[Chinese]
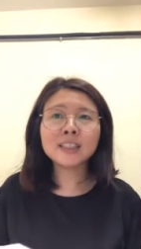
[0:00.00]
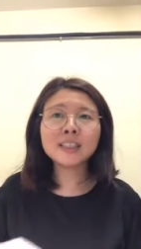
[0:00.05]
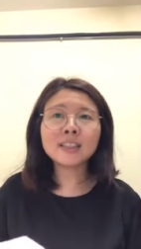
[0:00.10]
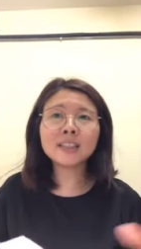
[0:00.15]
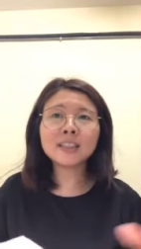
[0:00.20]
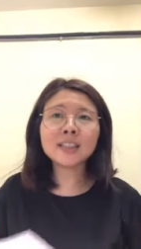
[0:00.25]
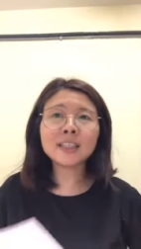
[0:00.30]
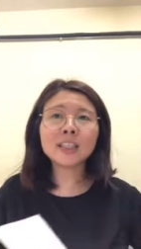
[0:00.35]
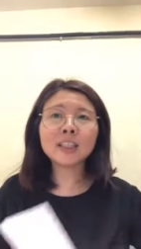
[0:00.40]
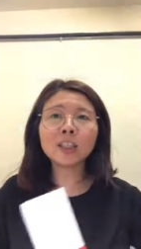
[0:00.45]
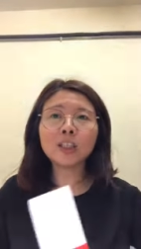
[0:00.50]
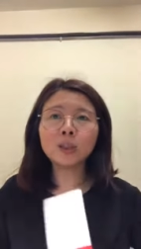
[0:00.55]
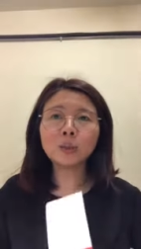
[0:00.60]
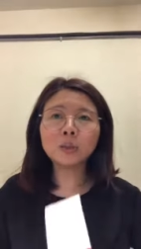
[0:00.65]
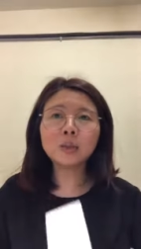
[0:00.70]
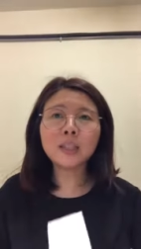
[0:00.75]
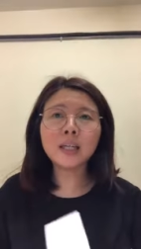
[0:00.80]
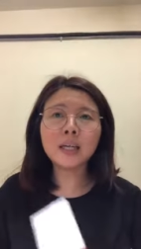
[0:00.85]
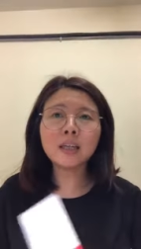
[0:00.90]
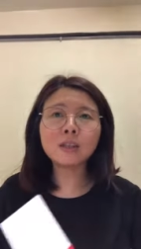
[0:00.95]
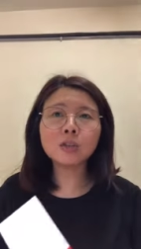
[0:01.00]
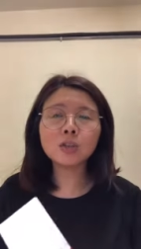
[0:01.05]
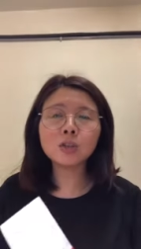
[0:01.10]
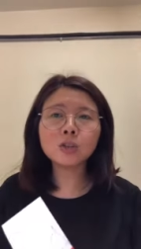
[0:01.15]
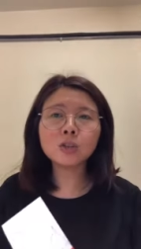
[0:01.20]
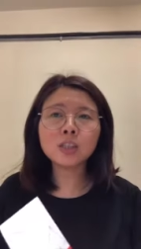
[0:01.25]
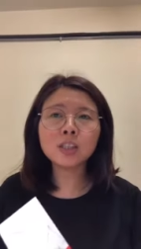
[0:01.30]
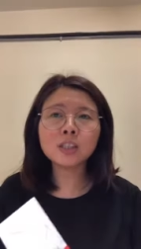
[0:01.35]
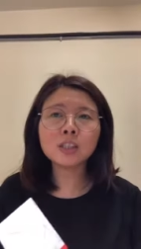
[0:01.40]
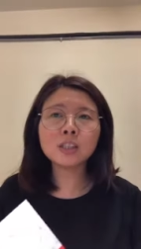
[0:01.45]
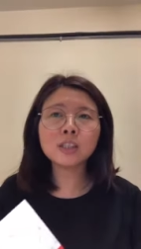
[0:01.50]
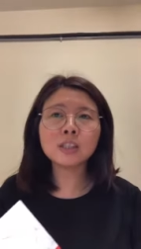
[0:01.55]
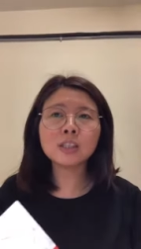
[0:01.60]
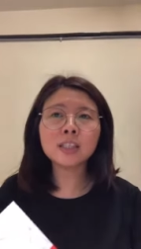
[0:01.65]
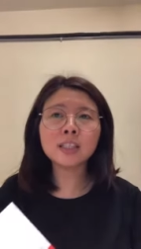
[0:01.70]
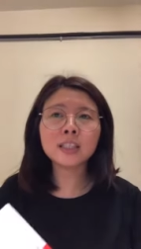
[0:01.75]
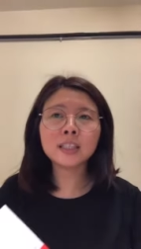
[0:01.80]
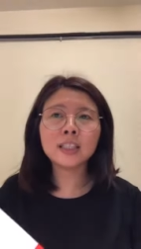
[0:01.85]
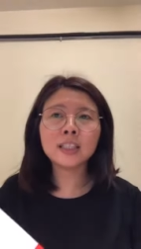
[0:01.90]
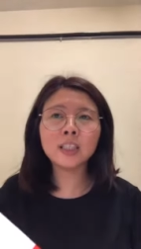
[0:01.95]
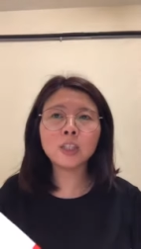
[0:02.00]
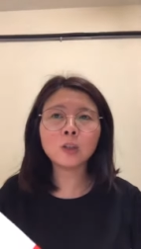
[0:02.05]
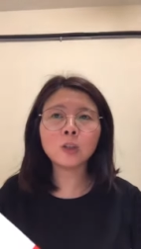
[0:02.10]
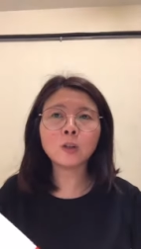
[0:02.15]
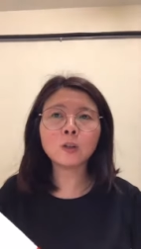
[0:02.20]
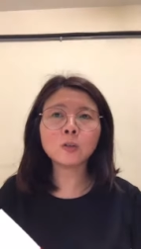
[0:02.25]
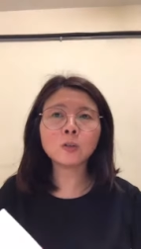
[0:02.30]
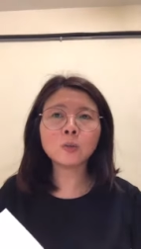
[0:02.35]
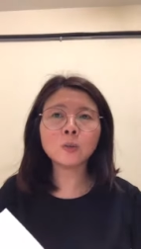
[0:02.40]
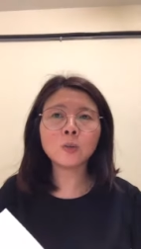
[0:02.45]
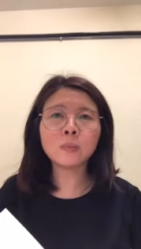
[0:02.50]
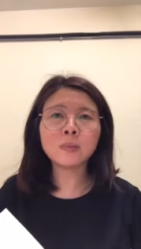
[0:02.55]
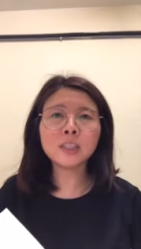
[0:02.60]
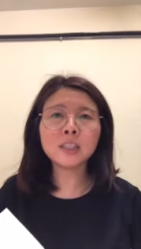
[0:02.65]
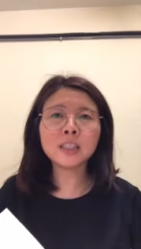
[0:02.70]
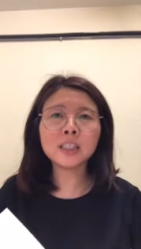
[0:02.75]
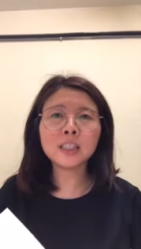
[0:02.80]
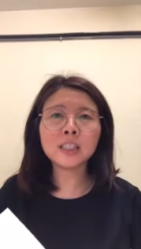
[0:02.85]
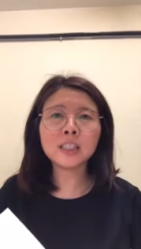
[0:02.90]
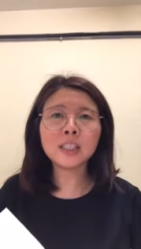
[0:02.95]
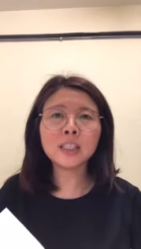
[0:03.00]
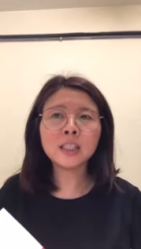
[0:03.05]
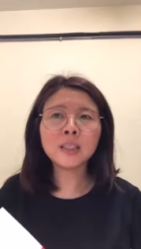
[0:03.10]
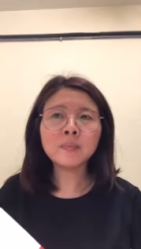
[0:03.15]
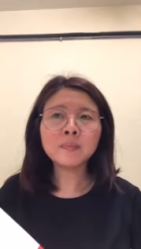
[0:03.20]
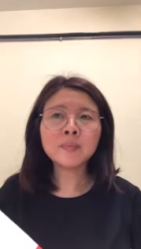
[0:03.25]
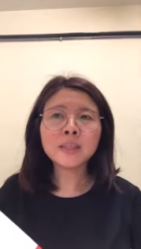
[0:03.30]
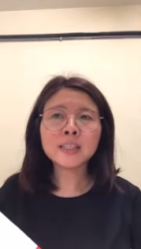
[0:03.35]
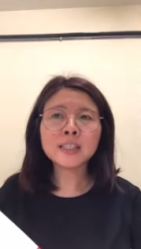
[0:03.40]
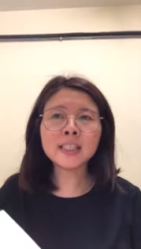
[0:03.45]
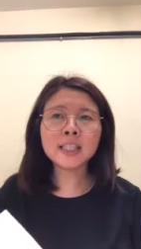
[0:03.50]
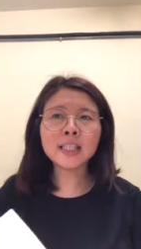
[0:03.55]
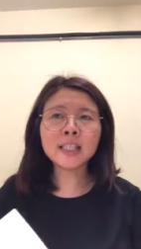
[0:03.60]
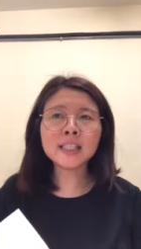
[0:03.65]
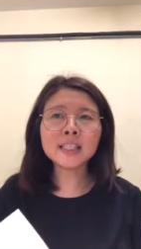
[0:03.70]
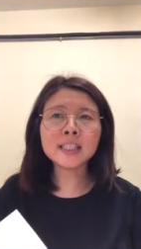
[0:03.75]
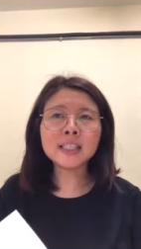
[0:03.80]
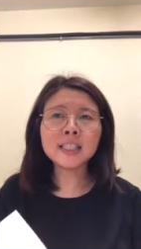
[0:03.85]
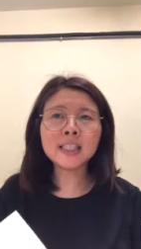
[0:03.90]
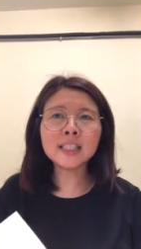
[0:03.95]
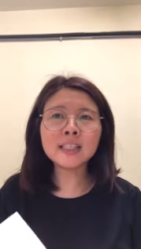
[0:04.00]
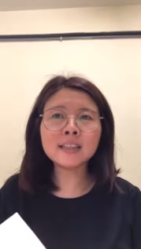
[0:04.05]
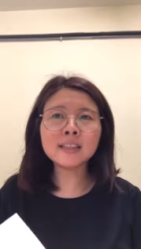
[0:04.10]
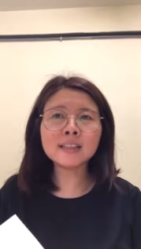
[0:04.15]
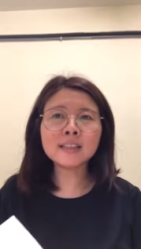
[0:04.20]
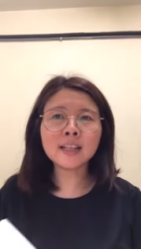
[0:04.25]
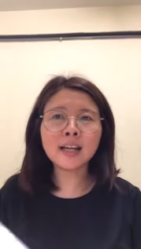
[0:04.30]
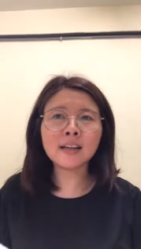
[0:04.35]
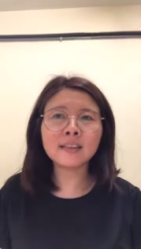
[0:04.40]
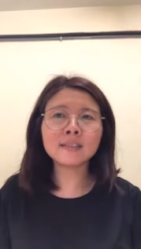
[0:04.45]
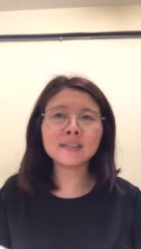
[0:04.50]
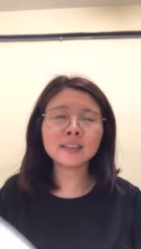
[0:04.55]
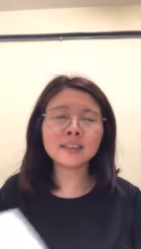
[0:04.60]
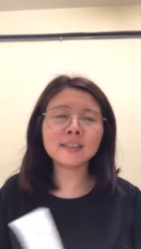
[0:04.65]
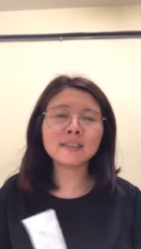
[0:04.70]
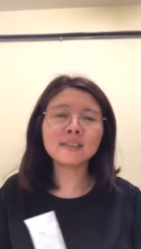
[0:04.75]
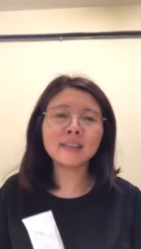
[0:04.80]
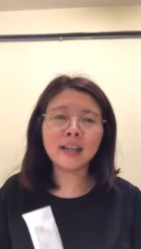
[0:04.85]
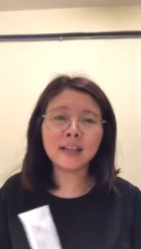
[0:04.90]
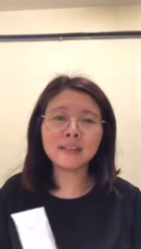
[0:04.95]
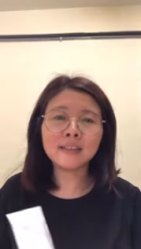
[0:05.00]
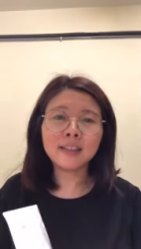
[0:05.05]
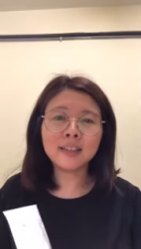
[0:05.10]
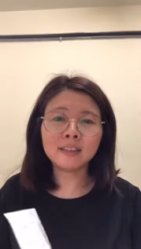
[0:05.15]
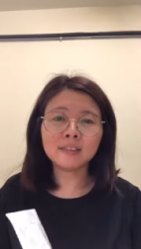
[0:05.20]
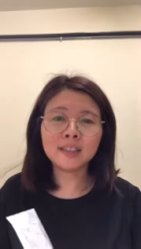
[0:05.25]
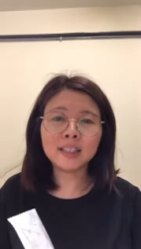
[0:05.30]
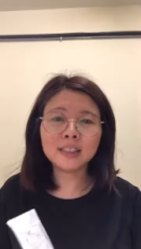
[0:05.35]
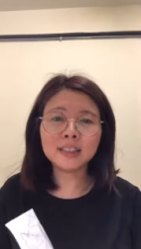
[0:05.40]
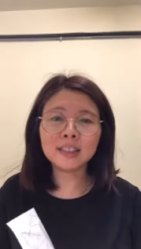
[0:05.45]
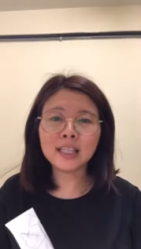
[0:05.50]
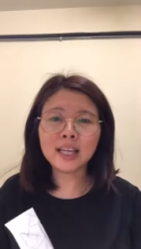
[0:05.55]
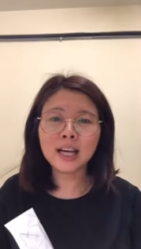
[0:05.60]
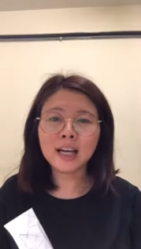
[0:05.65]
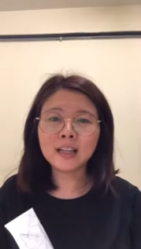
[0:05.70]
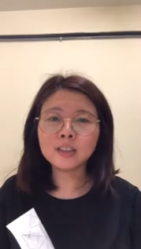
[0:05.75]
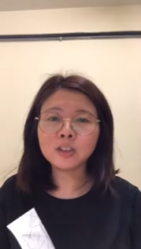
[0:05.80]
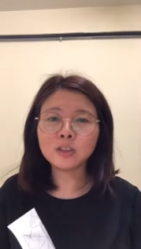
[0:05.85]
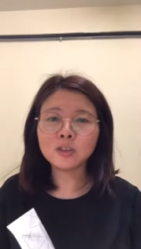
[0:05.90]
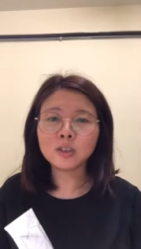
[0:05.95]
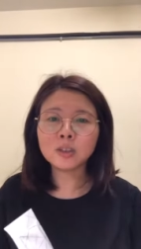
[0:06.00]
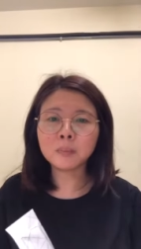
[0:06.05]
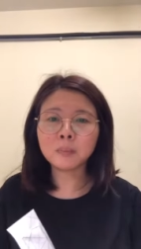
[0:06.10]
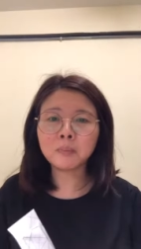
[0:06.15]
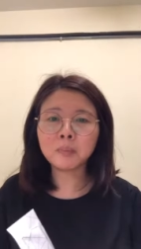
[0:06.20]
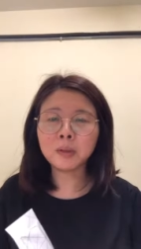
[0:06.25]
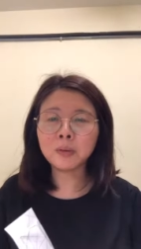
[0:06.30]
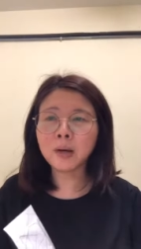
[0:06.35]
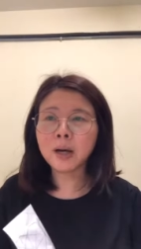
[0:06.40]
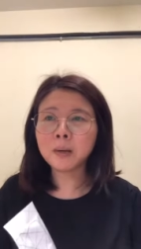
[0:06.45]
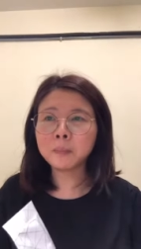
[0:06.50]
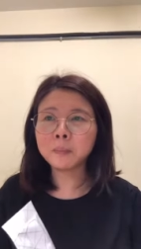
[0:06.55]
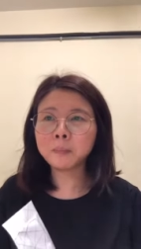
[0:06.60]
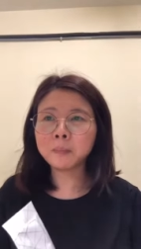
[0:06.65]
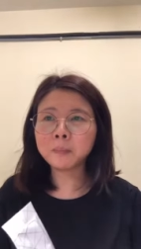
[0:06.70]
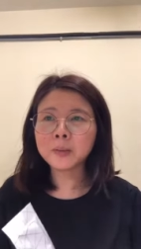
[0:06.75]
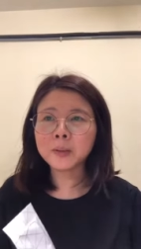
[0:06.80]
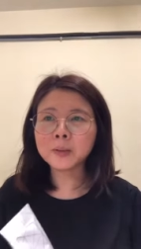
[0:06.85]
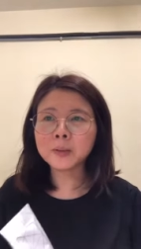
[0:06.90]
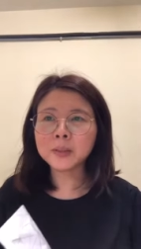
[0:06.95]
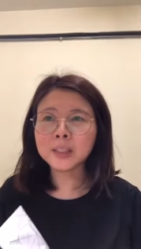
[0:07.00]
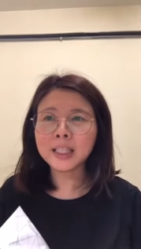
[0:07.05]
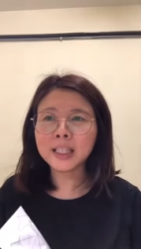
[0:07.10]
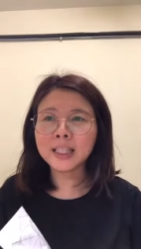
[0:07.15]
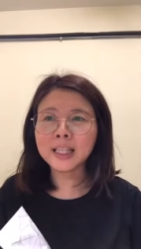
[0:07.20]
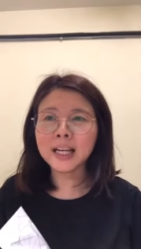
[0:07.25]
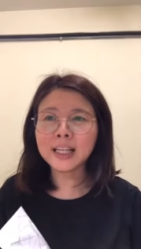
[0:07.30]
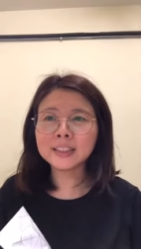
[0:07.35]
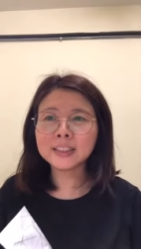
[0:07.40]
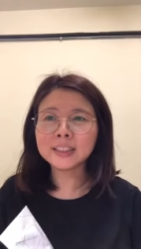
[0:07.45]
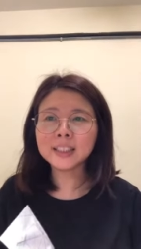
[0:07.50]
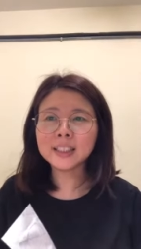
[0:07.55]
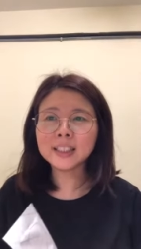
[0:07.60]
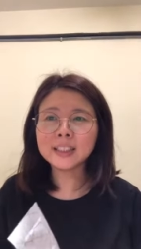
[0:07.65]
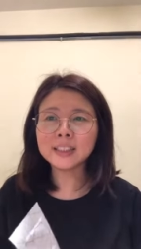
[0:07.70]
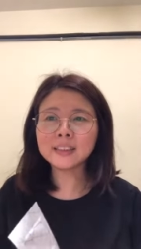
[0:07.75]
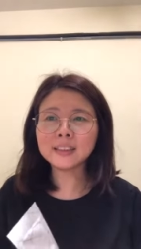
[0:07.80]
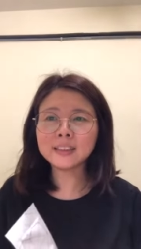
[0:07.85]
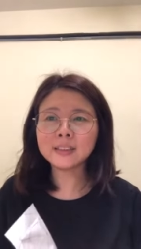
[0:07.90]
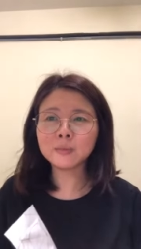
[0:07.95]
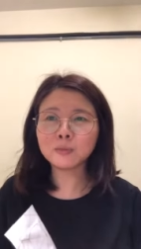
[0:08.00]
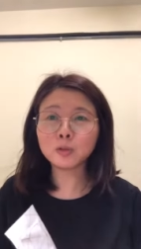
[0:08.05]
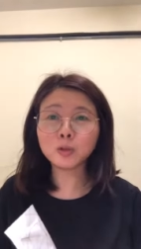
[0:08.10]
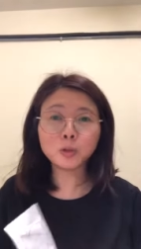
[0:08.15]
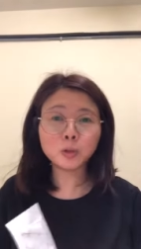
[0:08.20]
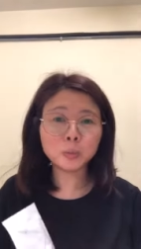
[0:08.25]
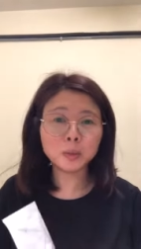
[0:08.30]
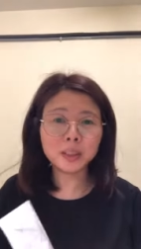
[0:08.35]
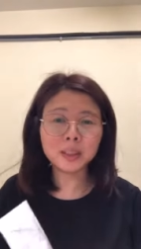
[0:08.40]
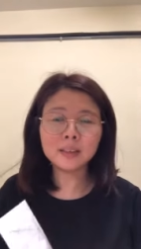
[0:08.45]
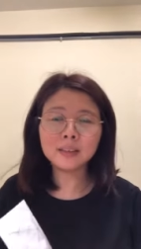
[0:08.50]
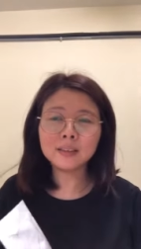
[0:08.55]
其实这个 Q10 就是提供我们的这个心脏的燃料来的啦，就是 build up。就是给他的一个辅助